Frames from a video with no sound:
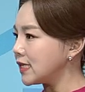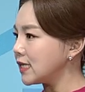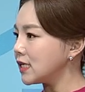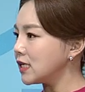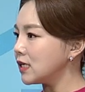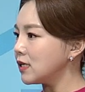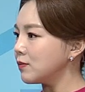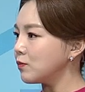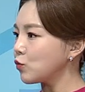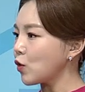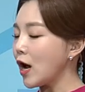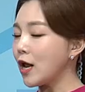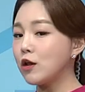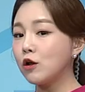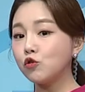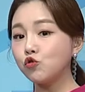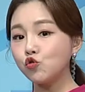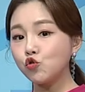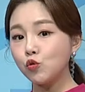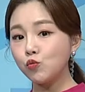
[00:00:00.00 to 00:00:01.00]
지금 네.
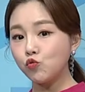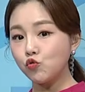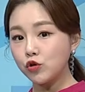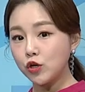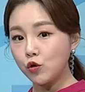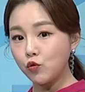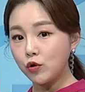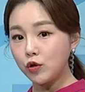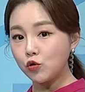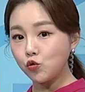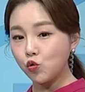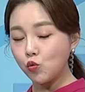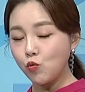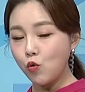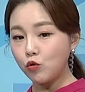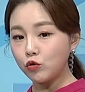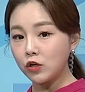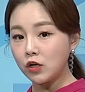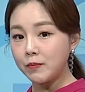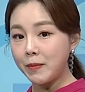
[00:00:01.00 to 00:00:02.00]
관련주로 묶이고 있는
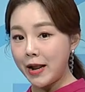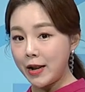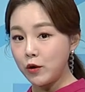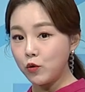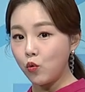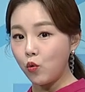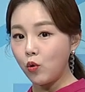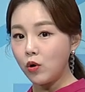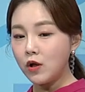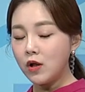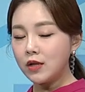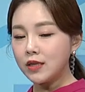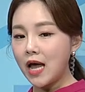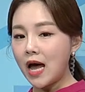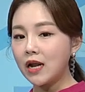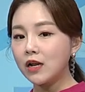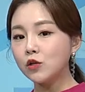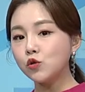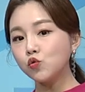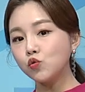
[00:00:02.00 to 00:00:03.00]
종목들 말고
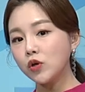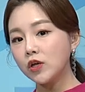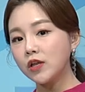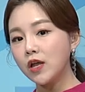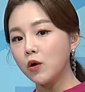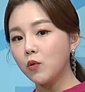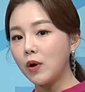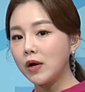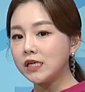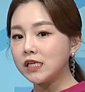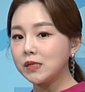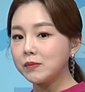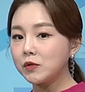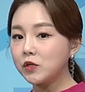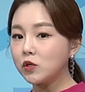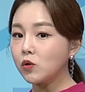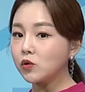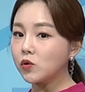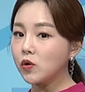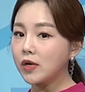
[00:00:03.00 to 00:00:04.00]
다른 쪽에 대한
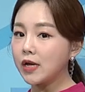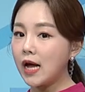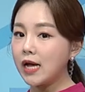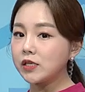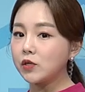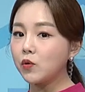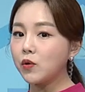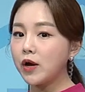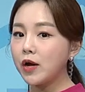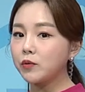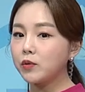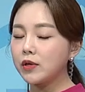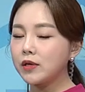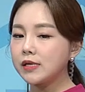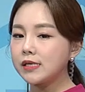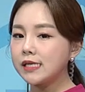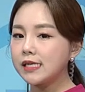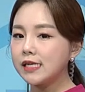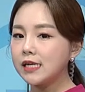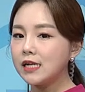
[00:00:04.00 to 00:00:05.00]
관심을 서서히 가져가야
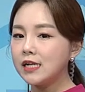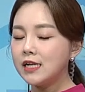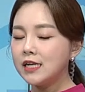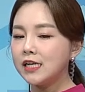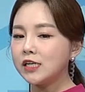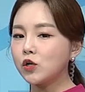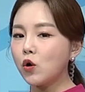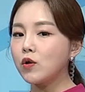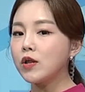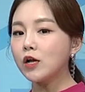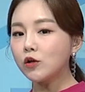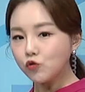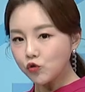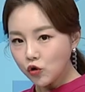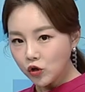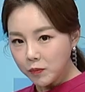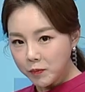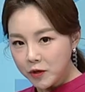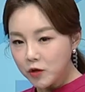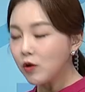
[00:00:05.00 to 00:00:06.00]
되는지 이 전략
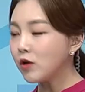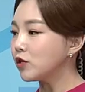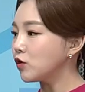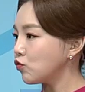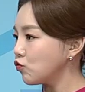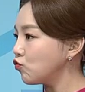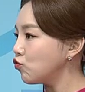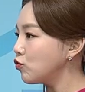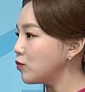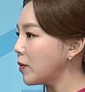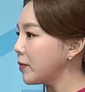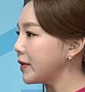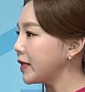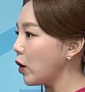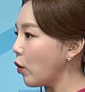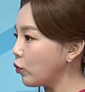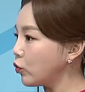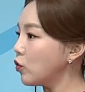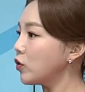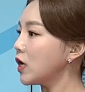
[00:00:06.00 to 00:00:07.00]
수정이 필요한지
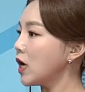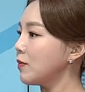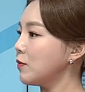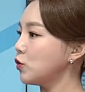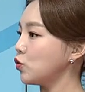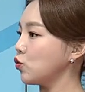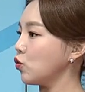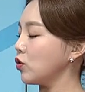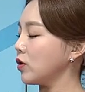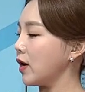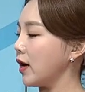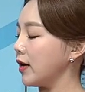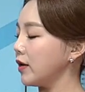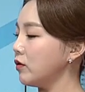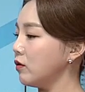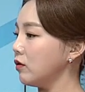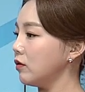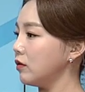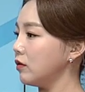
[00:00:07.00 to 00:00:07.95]
궁금합니다. 어떻게 하면 좋을까요?